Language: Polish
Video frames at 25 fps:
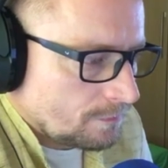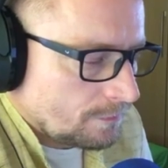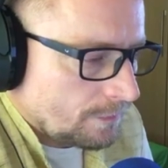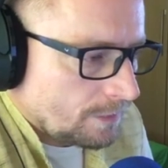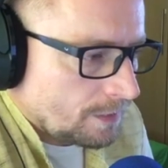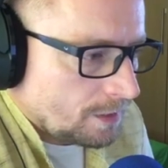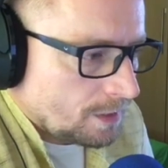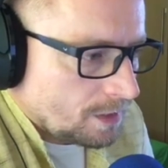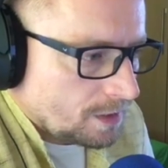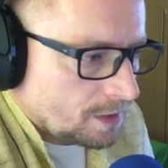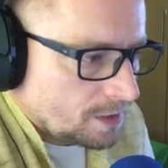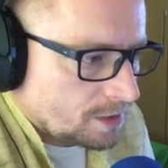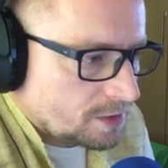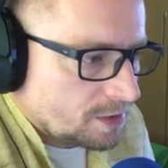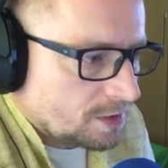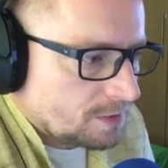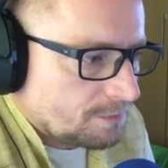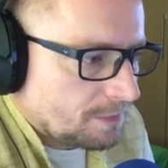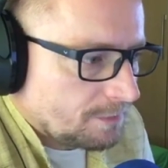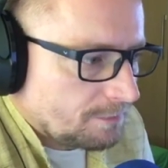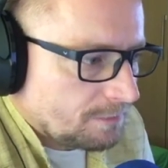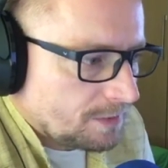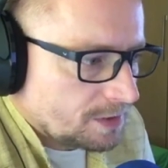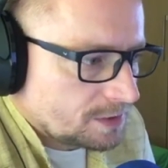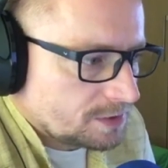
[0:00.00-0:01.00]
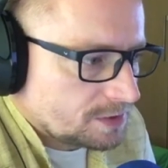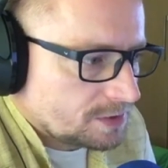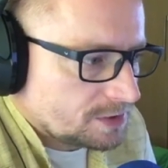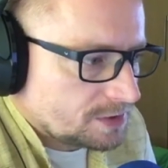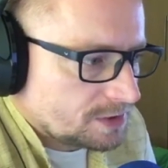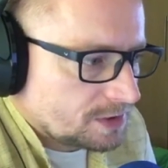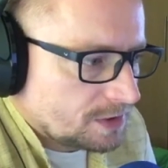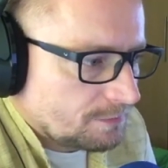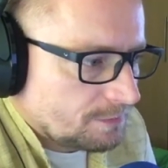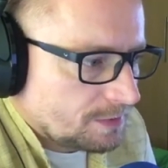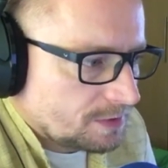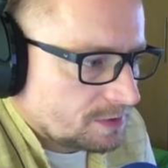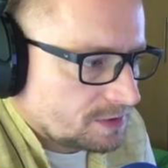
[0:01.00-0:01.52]
Jeśli popatrzysz
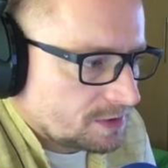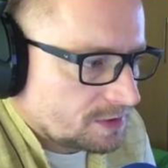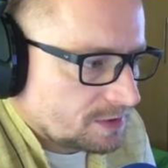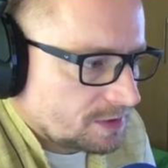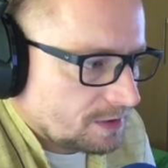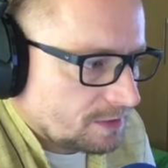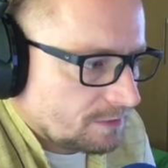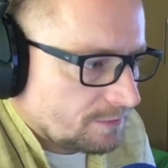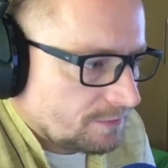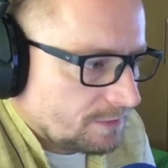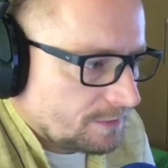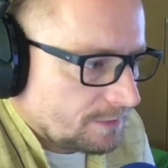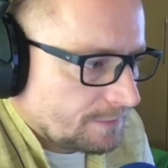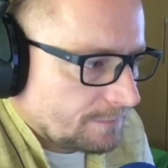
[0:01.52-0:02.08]
na Panchatattwę,